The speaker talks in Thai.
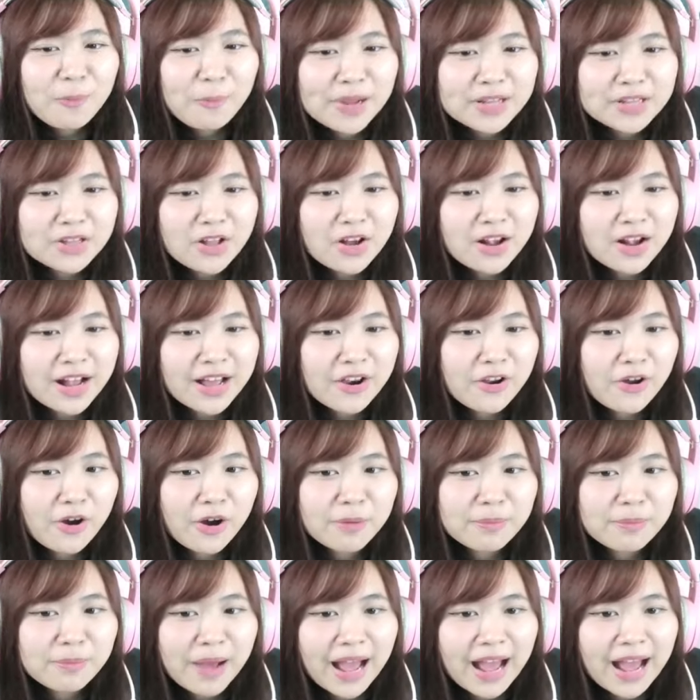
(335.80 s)
ไม่ต้องกระโด
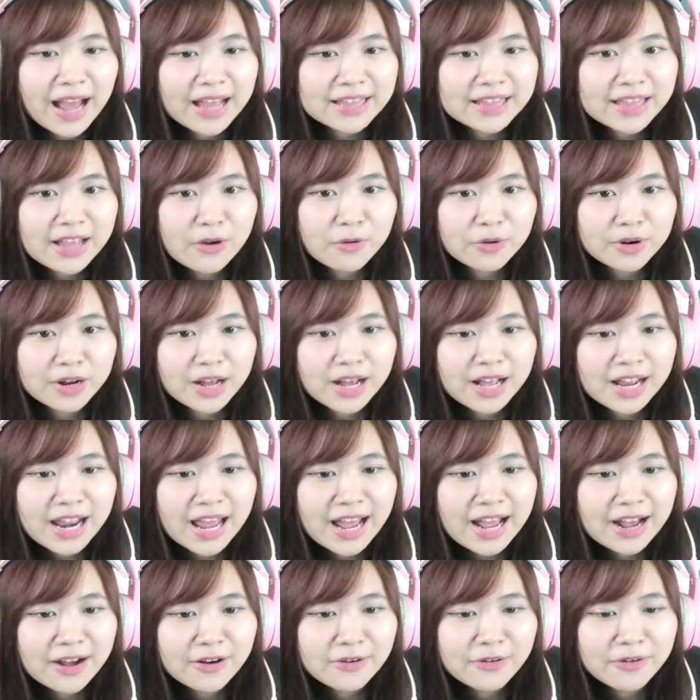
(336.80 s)
ดมาแต่กดข้าง
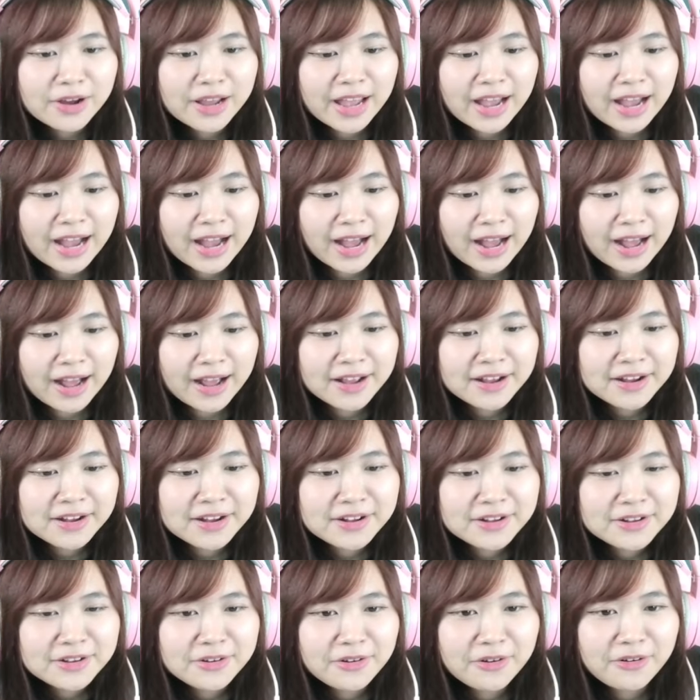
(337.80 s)
ล่างโอเคค่ะ
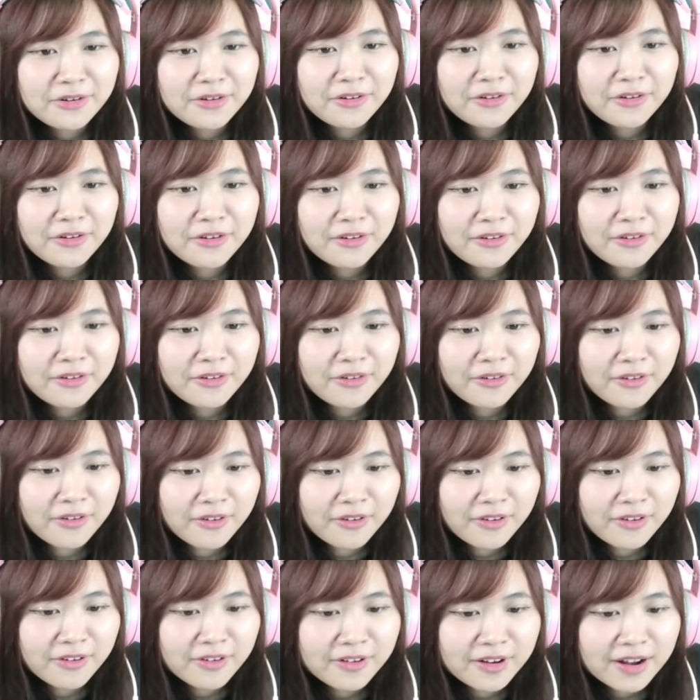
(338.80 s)
โธ่
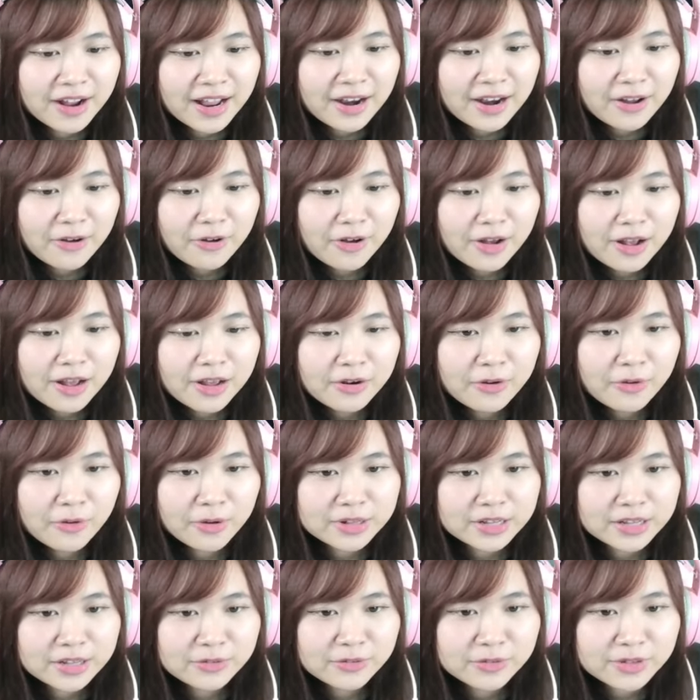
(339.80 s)
ไอเราก็กระโดด
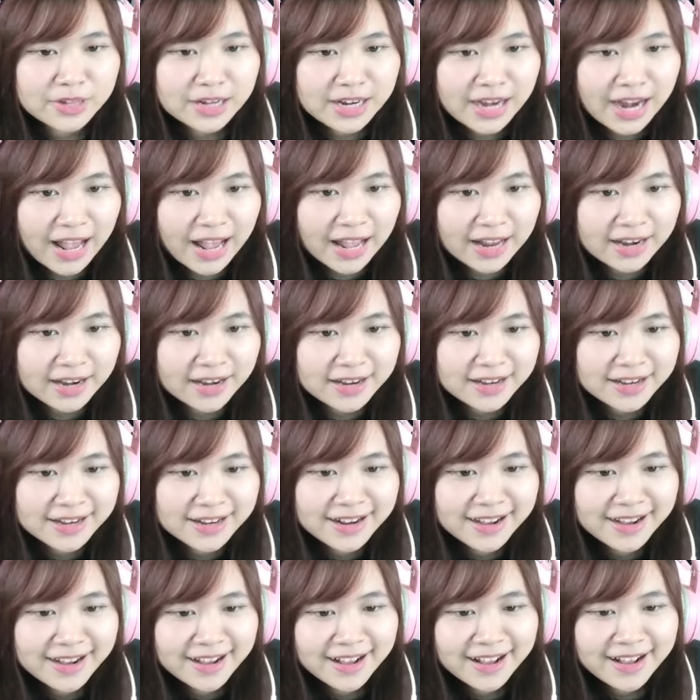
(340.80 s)
กันอยู่ตั้งนาน
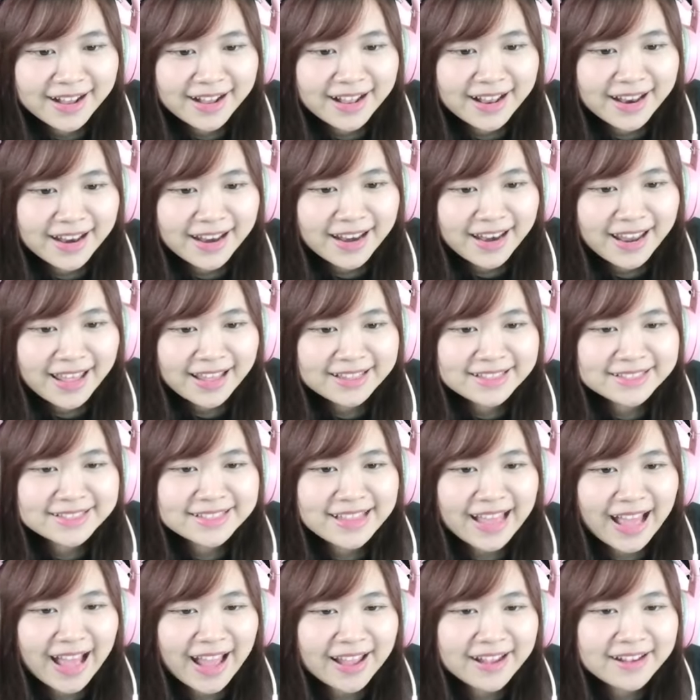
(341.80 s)
เล่น
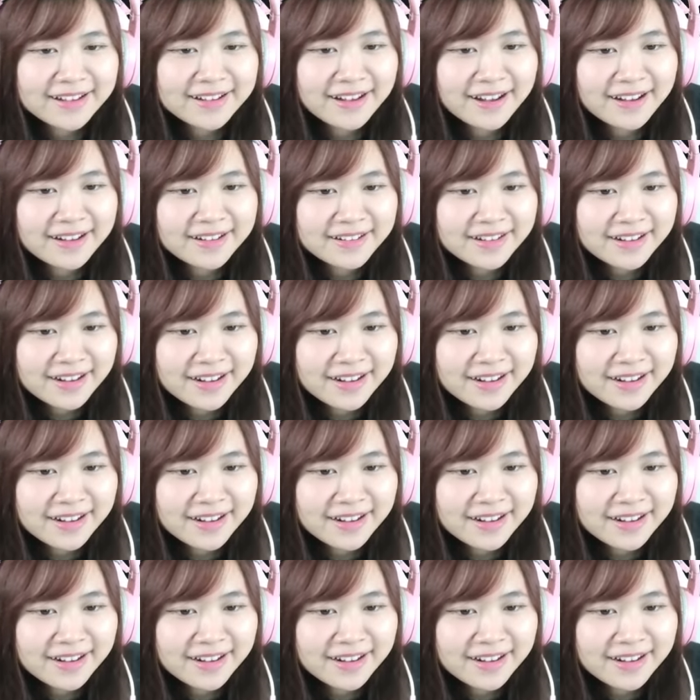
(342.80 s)
ตายเอื้อเอื้